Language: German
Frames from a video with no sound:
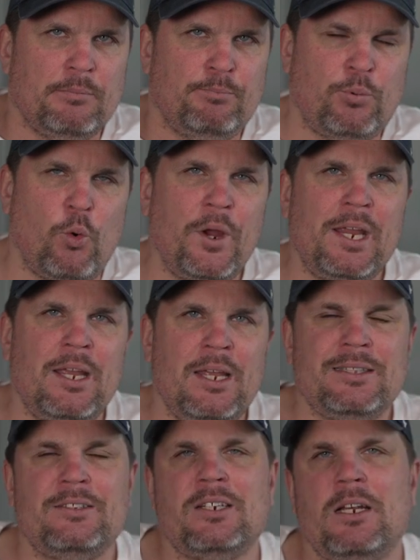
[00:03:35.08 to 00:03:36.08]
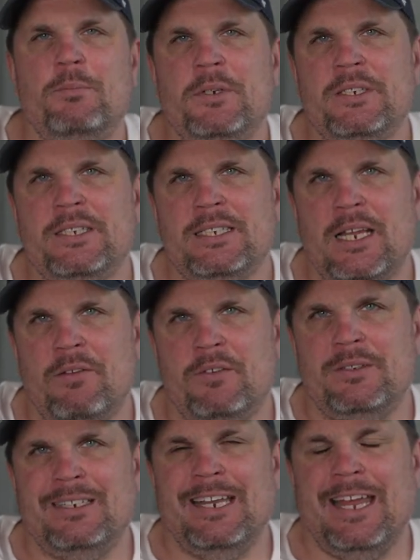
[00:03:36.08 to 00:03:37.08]
Boeing
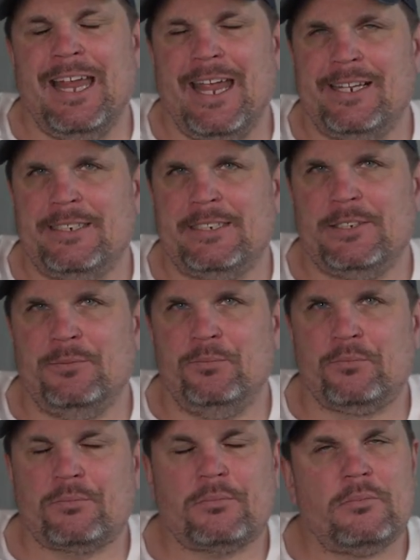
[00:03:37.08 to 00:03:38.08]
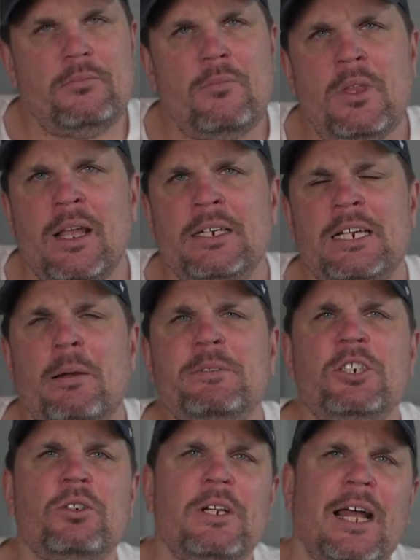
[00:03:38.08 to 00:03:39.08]
777X. Ich habe es
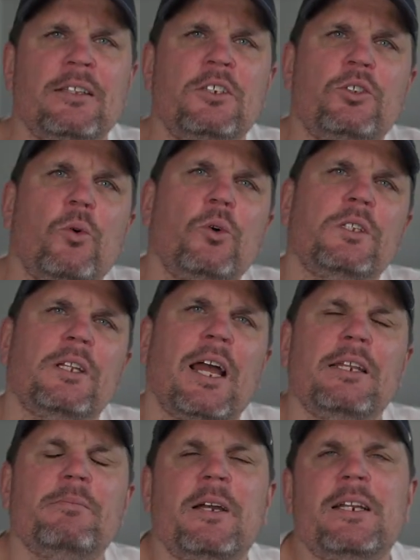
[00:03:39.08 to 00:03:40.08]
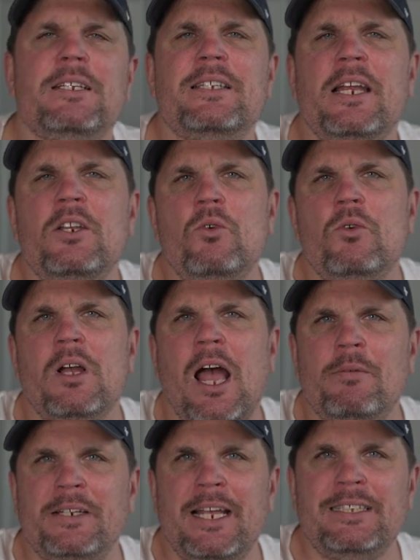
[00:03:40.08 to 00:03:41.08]
ja schon angedroht in einem meiner Sendungen,
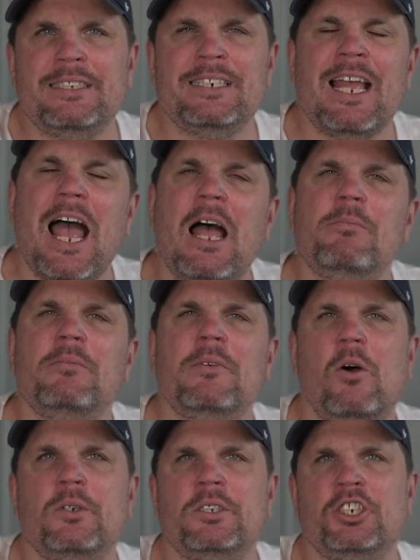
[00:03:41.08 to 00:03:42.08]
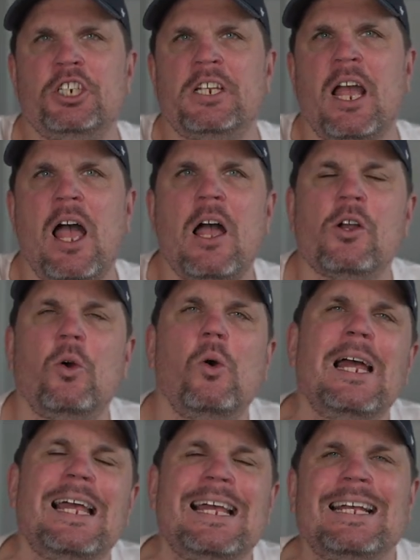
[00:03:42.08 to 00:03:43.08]
aber jetzt kam aus
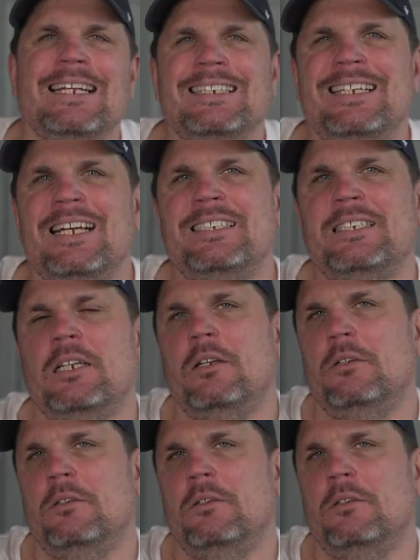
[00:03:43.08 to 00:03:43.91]
Chicago das,